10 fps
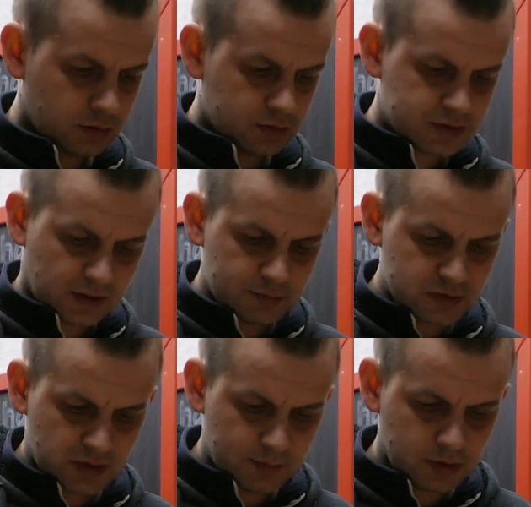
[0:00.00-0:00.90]
stramm
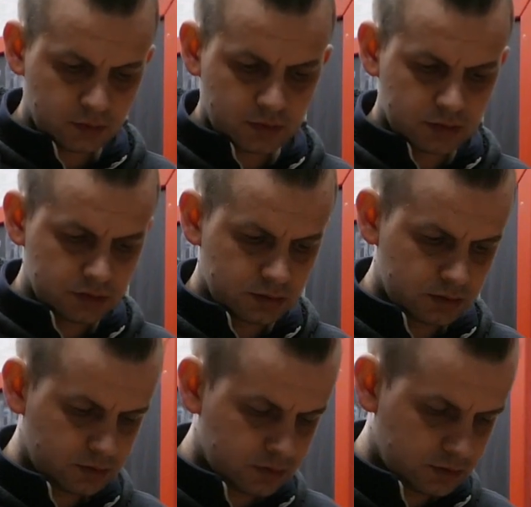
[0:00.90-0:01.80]
zusammendrücken.
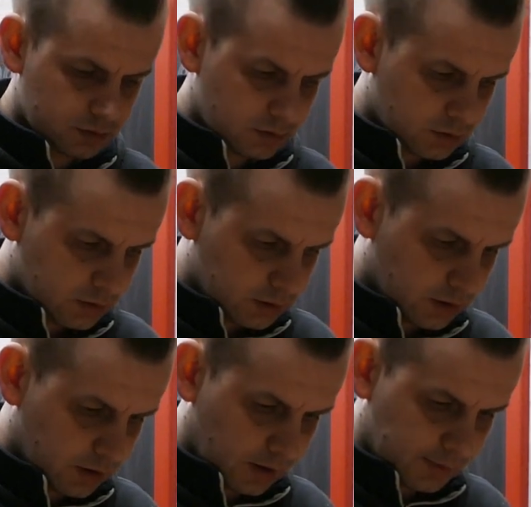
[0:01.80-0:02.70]

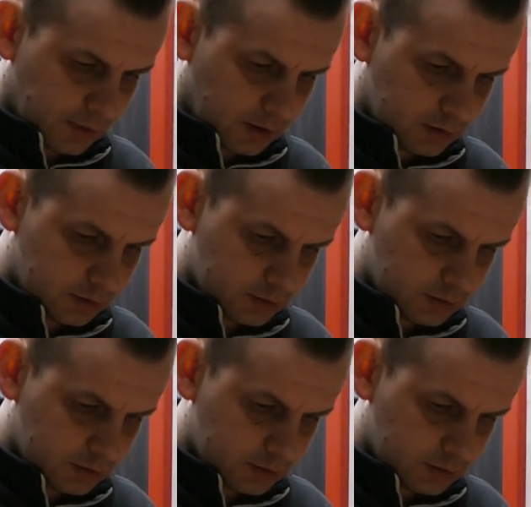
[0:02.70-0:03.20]
Dann einmal